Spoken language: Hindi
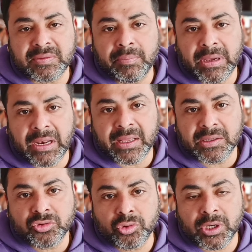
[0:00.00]
द बेल आइकन
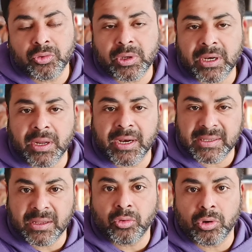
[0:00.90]
सो दैट यू कैन गेट
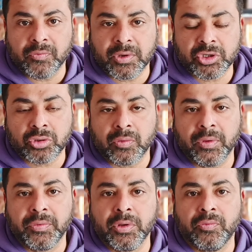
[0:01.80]
द नोटिफिकेशन ऑफ द
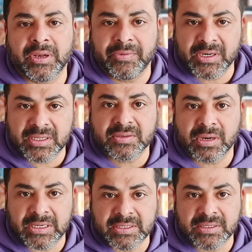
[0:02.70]
वीडियो वेन एवर इट इज
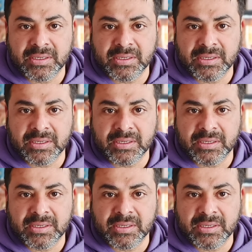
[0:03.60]
रिलीज